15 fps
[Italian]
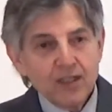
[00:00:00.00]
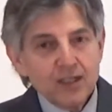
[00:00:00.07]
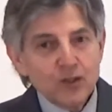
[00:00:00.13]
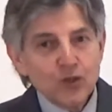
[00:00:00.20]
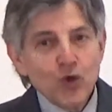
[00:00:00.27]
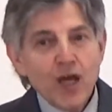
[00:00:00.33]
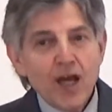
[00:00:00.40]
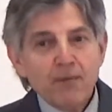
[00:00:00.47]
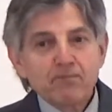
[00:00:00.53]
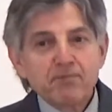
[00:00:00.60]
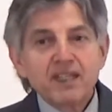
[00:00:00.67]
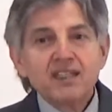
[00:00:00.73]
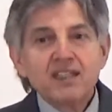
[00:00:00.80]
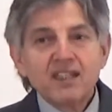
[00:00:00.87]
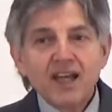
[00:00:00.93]
Noè ha
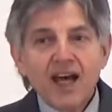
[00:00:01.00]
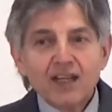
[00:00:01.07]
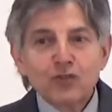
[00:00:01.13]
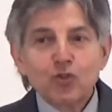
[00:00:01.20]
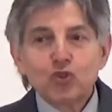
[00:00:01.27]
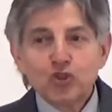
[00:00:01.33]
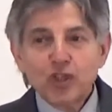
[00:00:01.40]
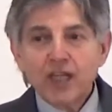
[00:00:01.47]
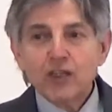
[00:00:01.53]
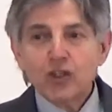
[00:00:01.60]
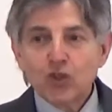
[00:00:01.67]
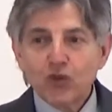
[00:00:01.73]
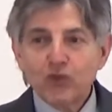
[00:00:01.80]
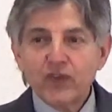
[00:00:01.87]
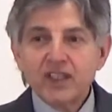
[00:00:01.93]
predicato
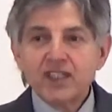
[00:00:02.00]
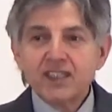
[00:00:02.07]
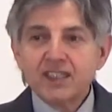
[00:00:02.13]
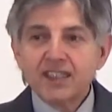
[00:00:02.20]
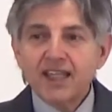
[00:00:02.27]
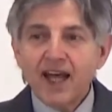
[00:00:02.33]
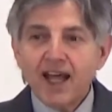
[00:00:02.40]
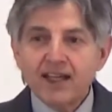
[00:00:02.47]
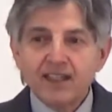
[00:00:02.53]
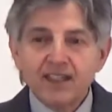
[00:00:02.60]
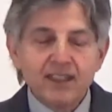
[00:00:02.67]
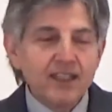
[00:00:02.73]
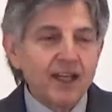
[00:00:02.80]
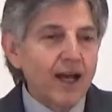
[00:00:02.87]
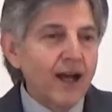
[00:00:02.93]
120
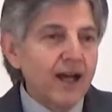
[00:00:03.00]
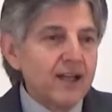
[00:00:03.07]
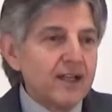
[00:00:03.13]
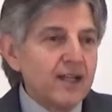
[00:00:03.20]
anni, ha,